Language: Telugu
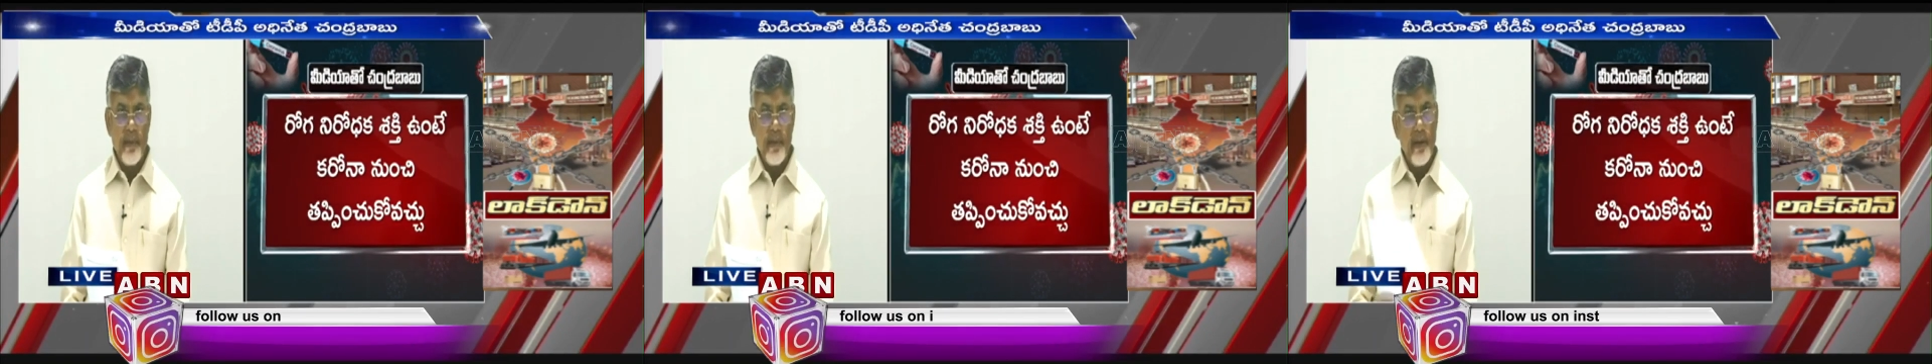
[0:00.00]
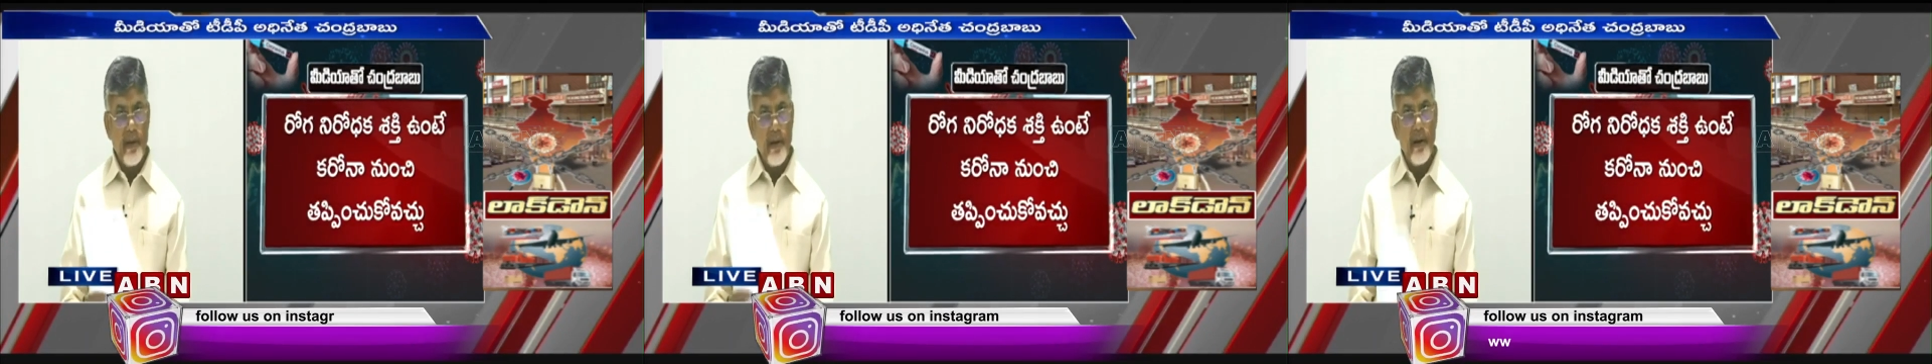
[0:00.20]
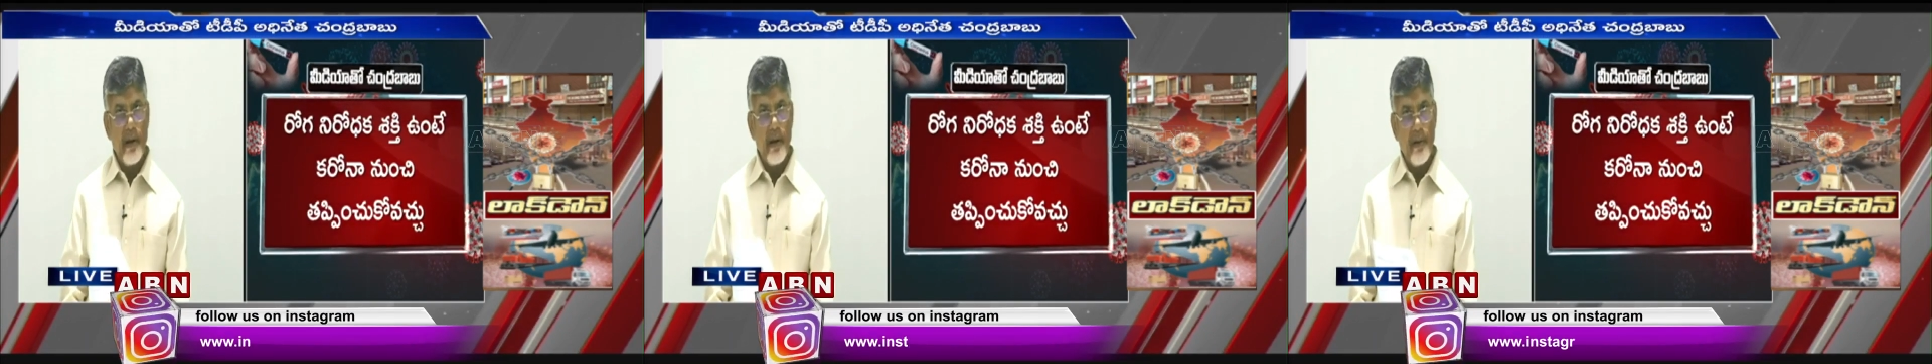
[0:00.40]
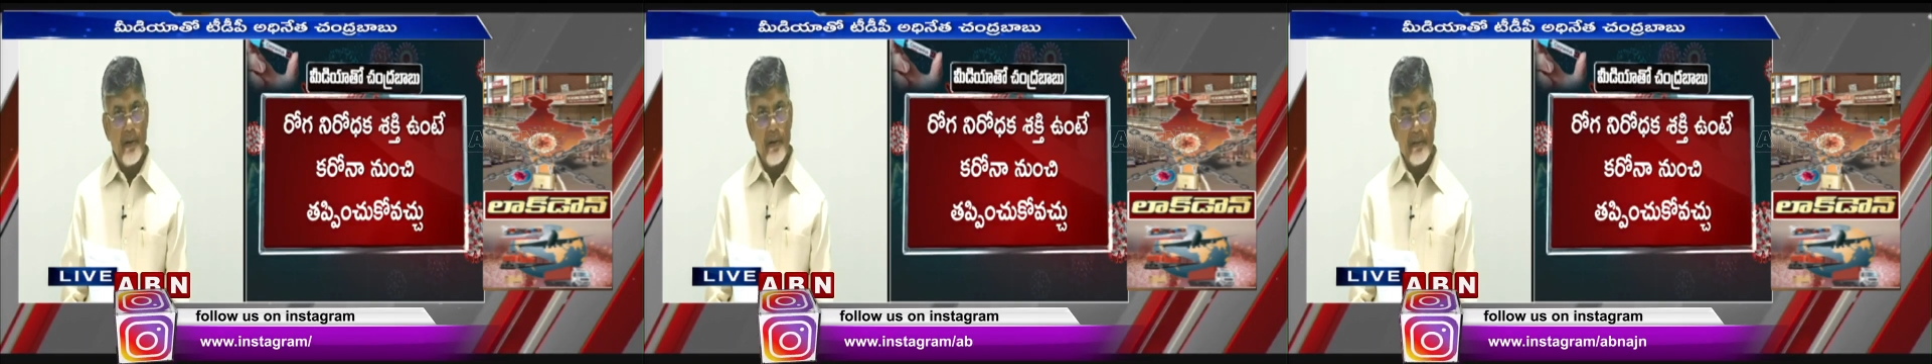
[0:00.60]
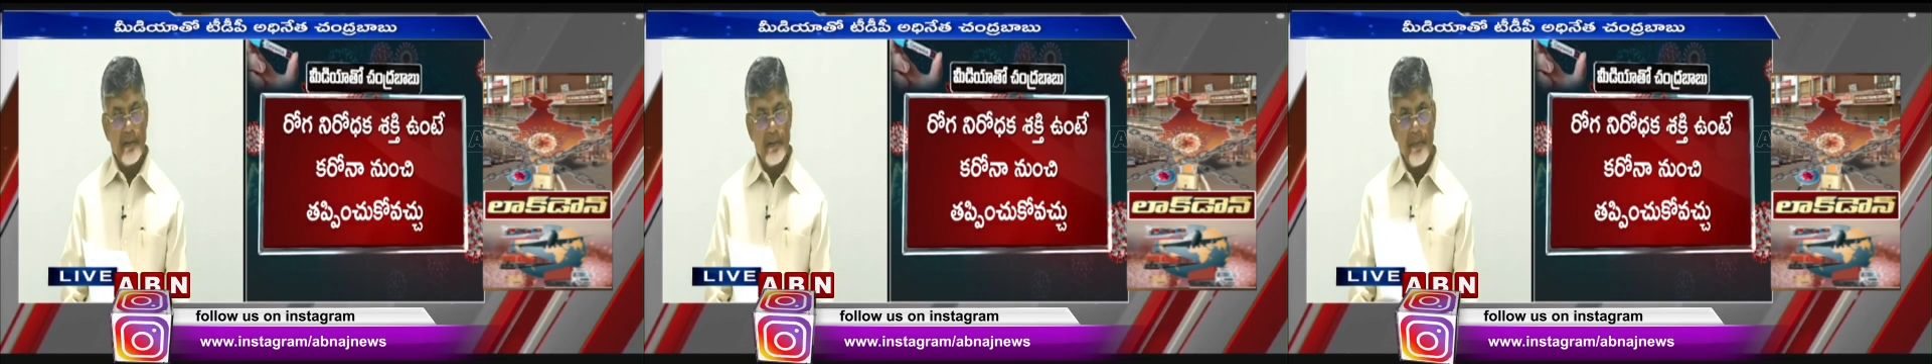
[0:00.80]
దీనికి
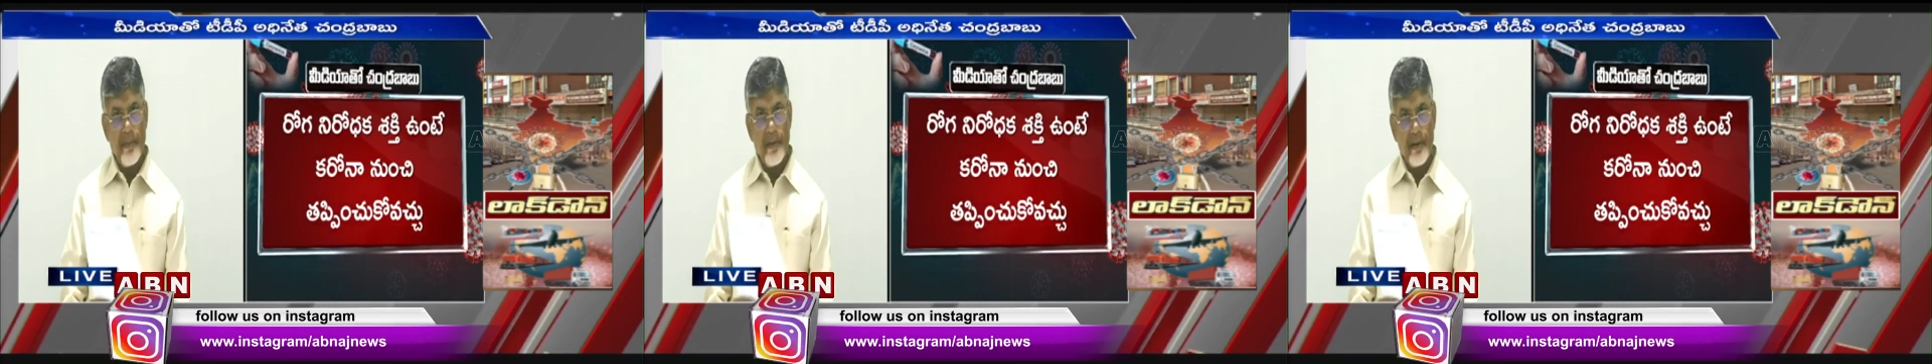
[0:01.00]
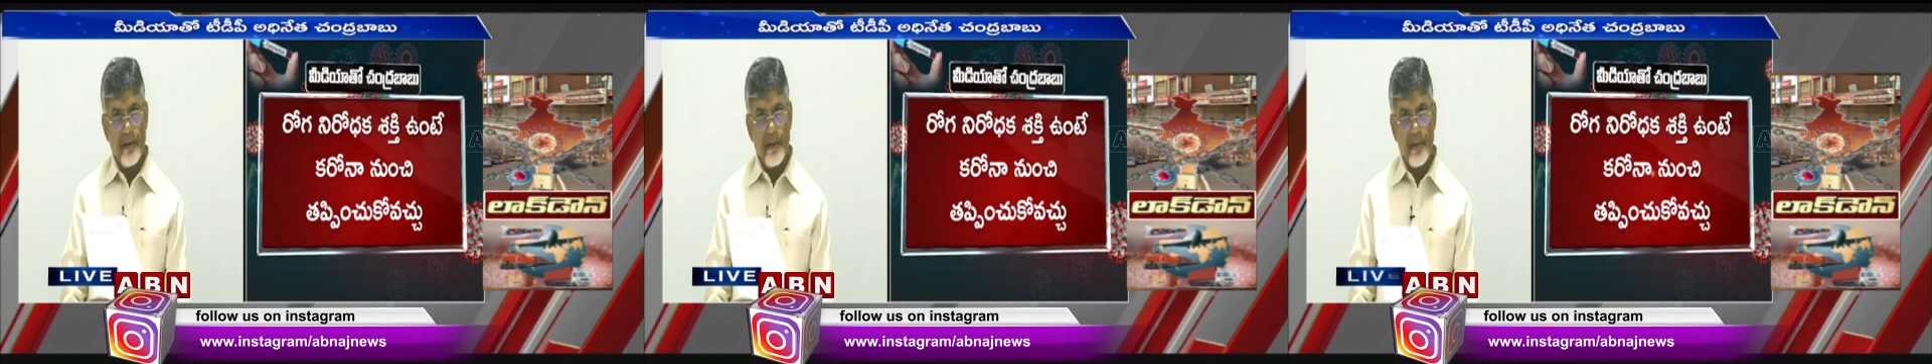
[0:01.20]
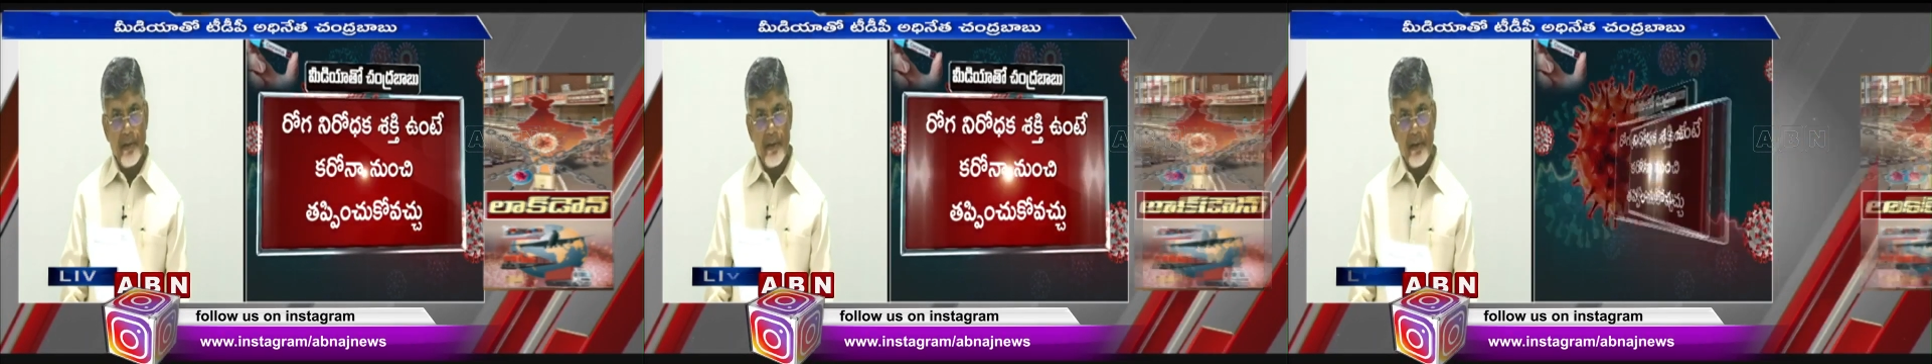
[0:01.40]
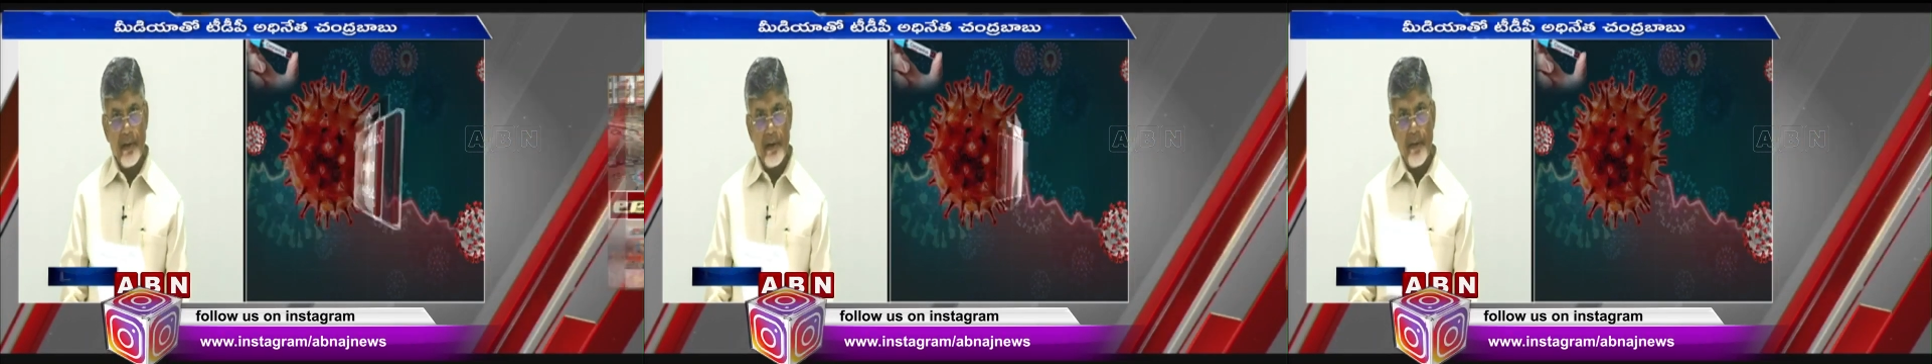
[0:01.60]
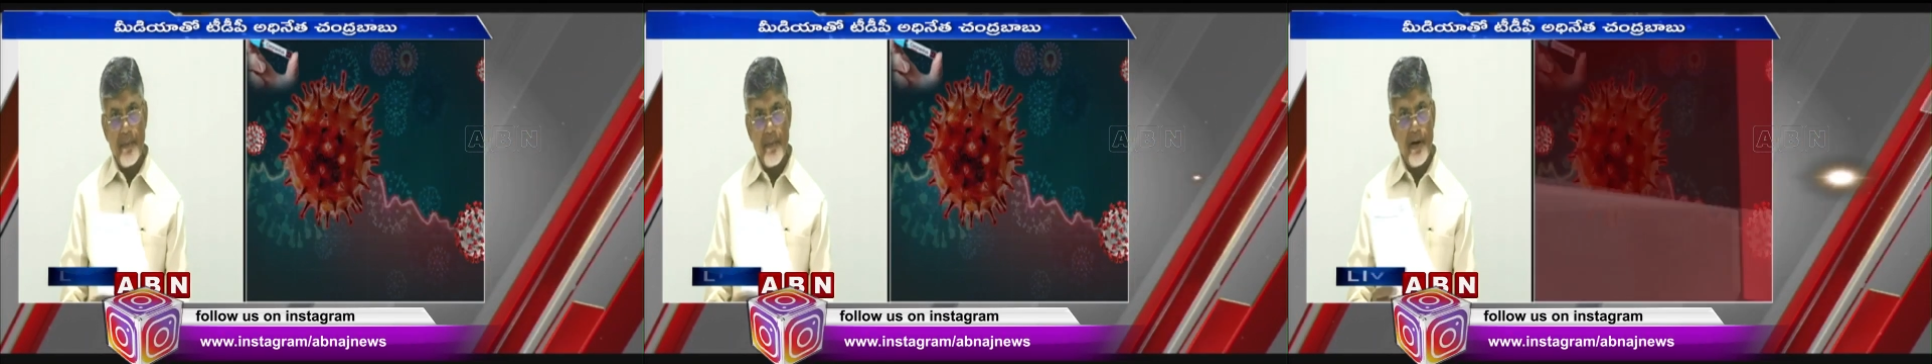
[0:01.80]
కావాలి సమర్థవంతంగా